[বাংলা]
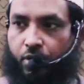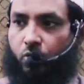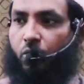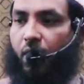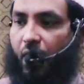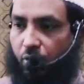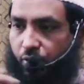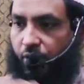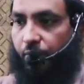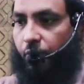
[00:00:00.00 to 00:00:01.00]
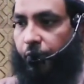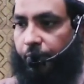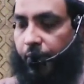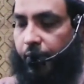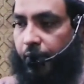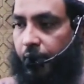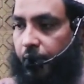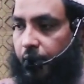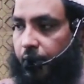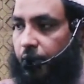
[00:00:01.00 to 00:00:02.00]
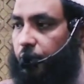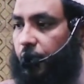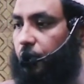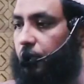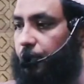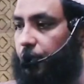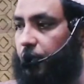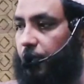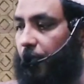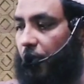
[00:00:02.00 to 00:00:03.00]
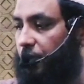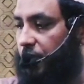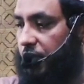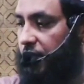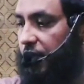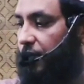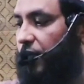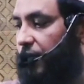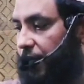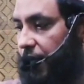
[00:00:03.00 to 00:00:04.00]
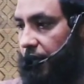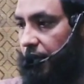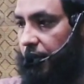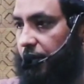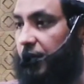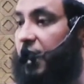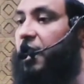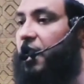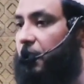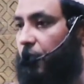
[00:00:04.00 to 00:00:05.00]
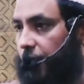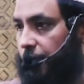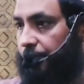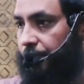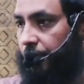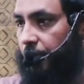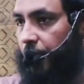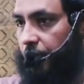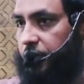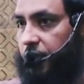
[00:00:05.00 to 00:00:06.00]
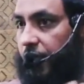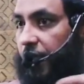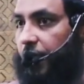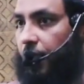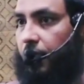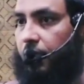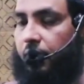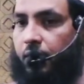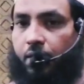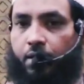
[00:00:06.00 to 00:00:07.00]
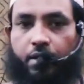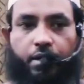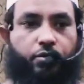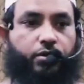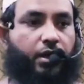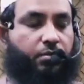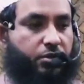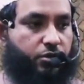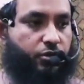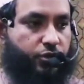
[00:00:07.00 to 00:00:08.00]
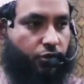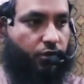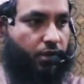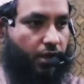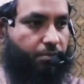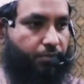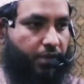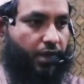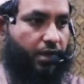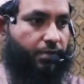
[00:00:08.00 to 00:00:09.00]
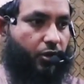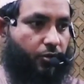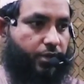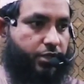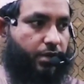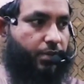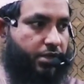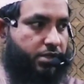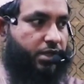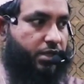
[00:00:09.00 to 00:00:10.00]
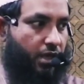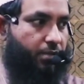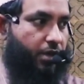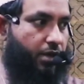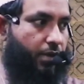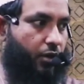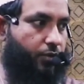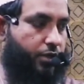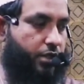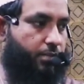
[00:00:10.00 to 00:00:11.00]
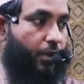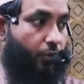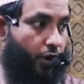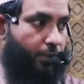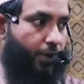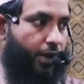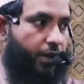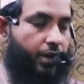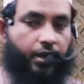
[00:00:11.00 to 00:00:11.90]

নোংরা আগুনকে ভয় পায় কিন্তু এগুলোর প্রতি ভালোবাসা থেকে ভয় পায় না এটা ঘৃণার ভয় এটা হচ্ছে ঘৃণা কিন্তু দেখবেন যখন সন্তান পিতাকে ভালোবাসে বা স্ত্রী স্বামীকে ভালোবাসে বা ভয় পায়